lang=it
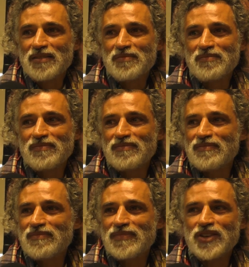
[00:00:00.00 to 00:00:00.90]
Mm
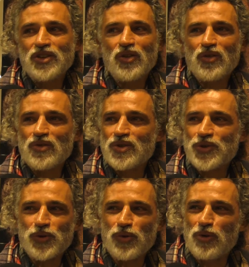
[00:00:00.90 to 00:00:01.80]
io non
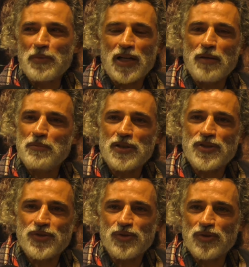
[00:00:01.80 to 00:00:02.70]
sono per
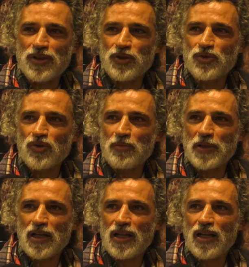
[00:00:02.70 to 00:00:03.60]
l'ambizione, io sono
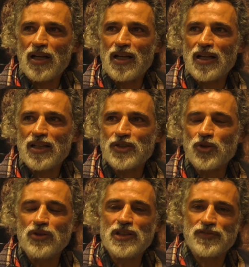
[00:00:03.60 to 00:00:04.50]
per la
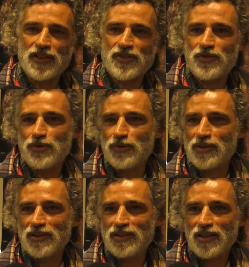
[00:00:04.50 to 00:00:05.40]

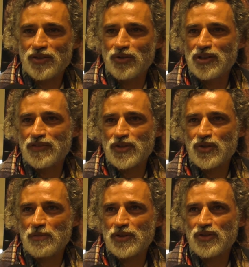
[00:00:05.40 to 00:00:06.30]
soddisfazione, la
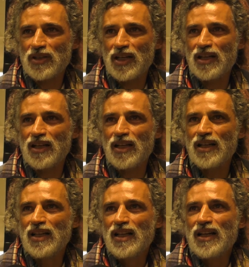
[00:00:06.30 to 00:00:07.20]
soddisfazione personale.
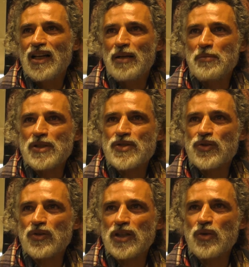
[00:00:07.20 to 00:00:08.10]

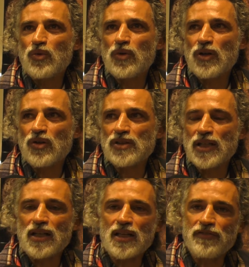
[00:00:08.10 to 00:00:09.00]
l'ambizione è un qualcosa
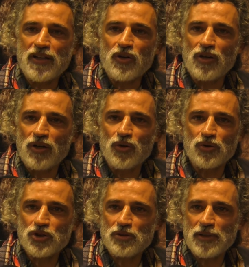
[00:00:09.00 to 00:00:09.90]
che ha a che fare col
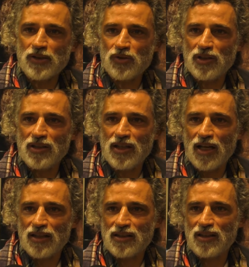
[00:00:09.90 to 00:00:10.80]
riconoscimento degli
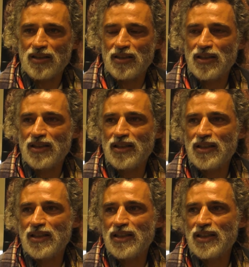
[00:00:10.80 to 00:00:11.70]
altri
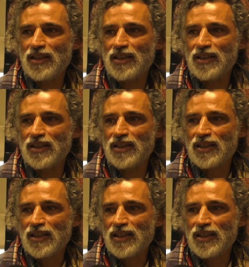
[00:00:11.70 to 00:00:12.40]
e